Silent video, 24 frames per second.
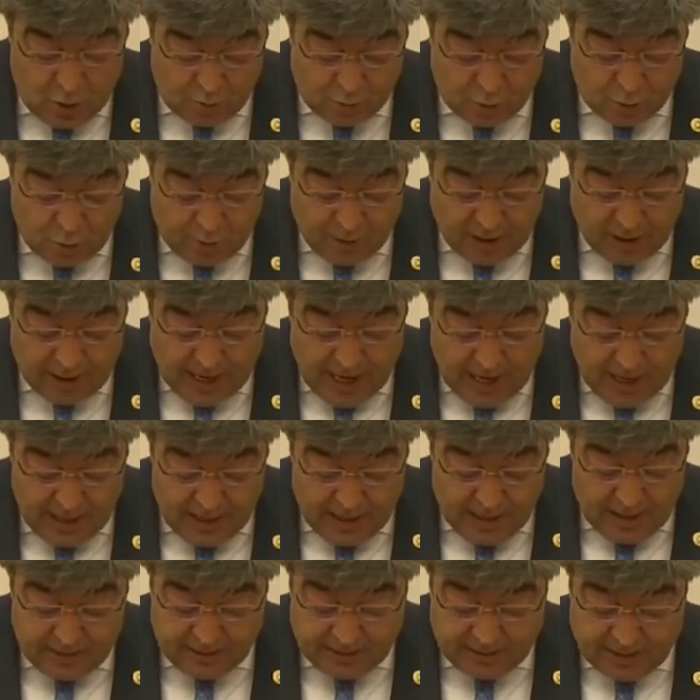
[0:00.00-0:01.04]
Bu bile
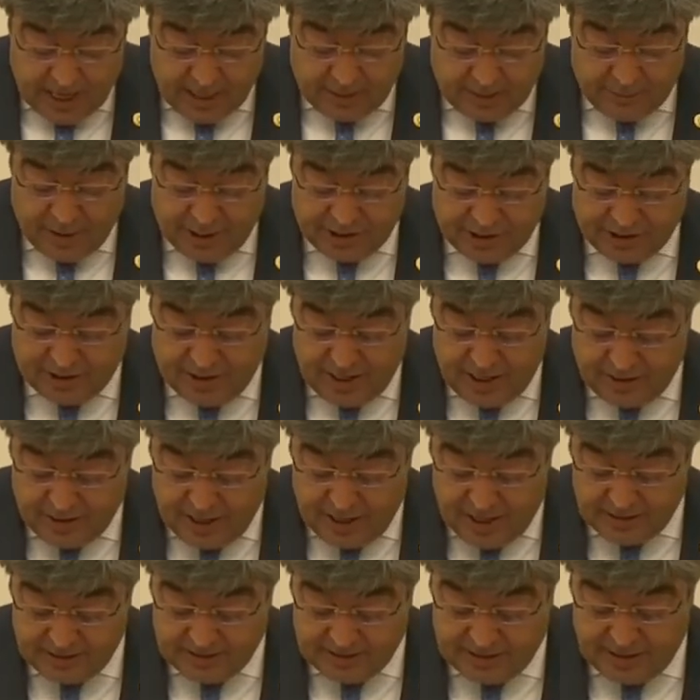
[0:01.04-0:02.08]
tek başına
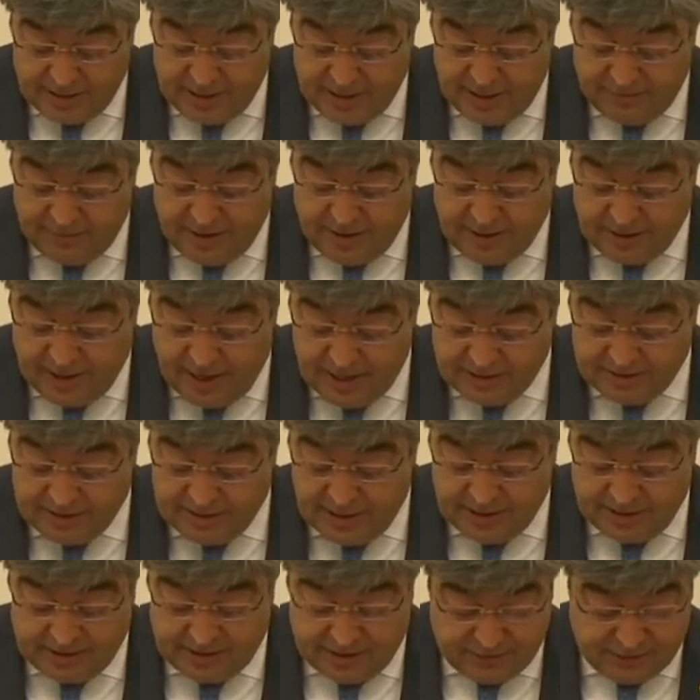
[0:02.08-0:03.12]
Kayseri'ye ve
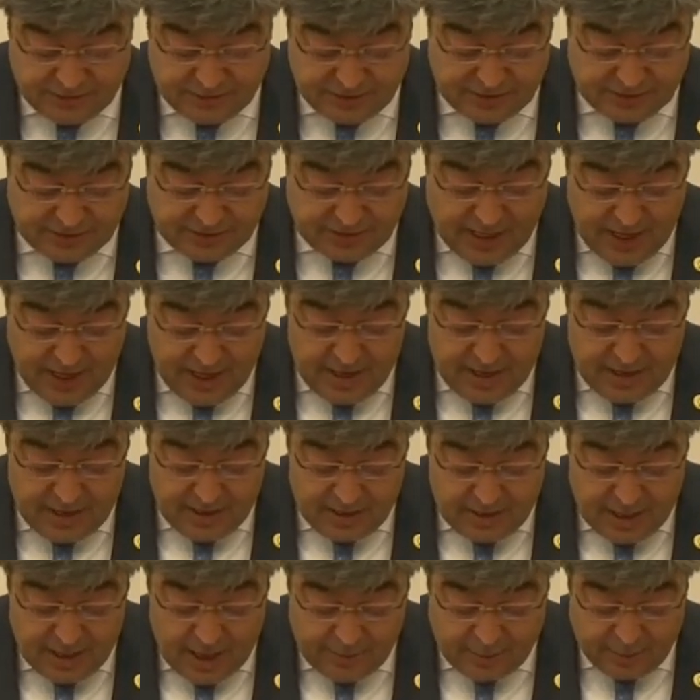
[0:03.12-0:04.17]
Kayseri çiftçisine
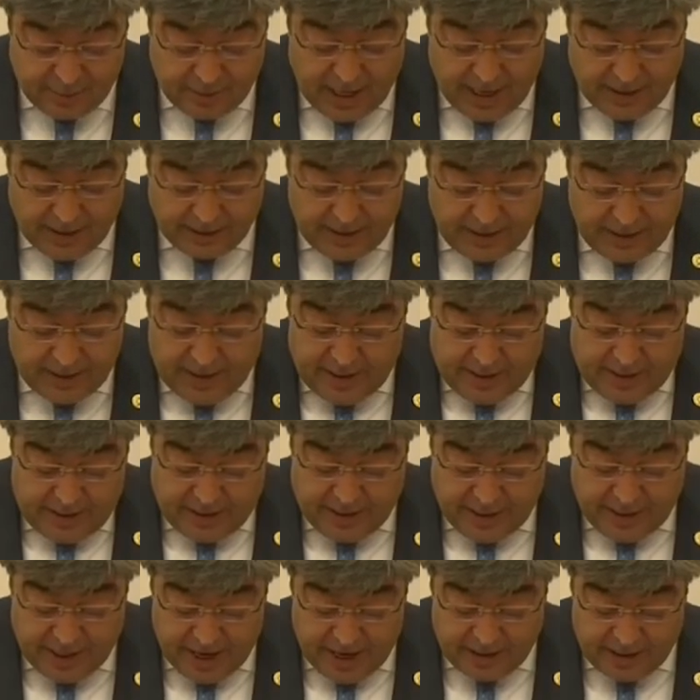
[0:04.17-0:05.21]
yapılan
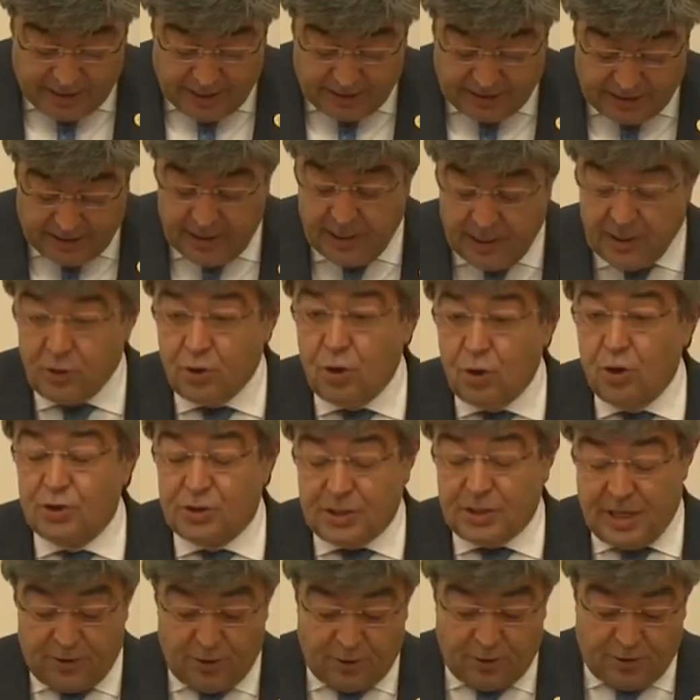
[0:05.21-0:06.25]
ihaneti
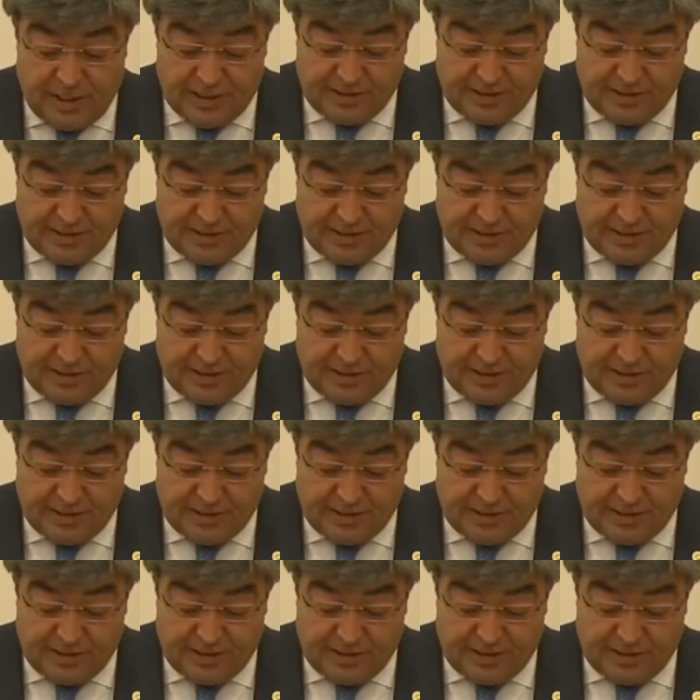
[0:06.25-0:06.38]
gözler önüne